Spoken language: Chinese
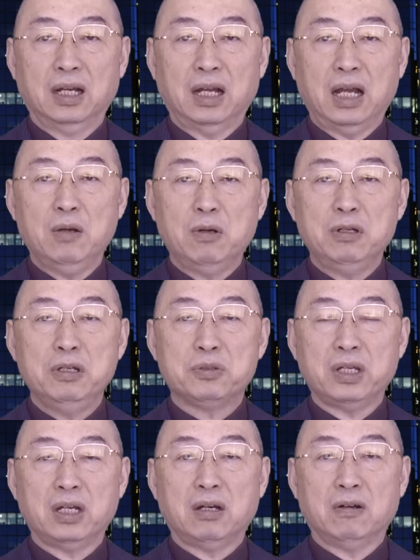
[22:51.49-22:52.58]
韩国瑜
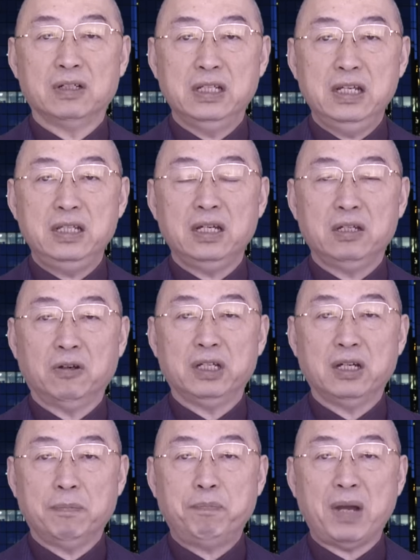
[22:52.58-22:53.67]
最后一定有一
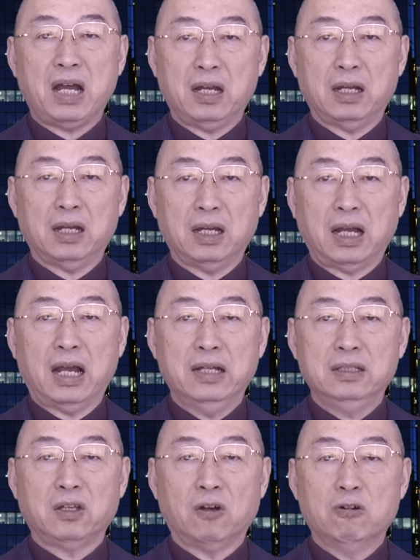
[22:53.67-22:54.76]
个罢
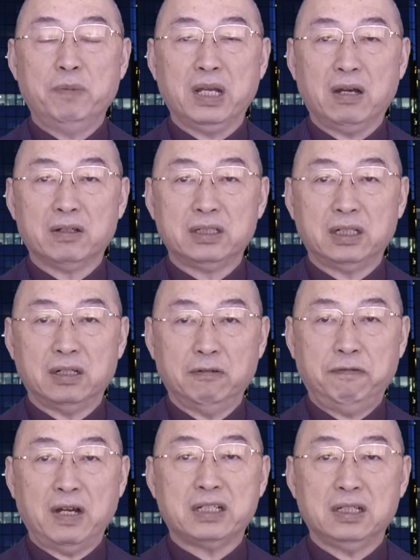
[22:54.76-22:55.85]
韩投票日
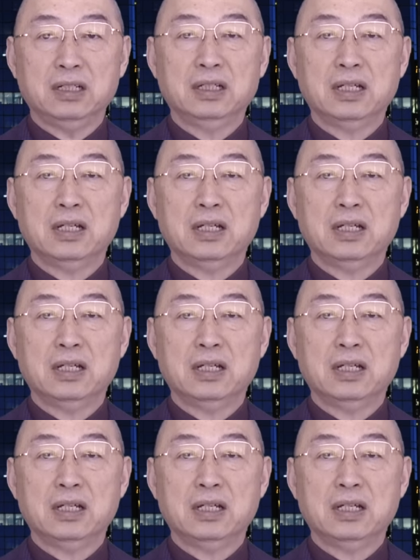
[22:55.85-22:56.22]
发生。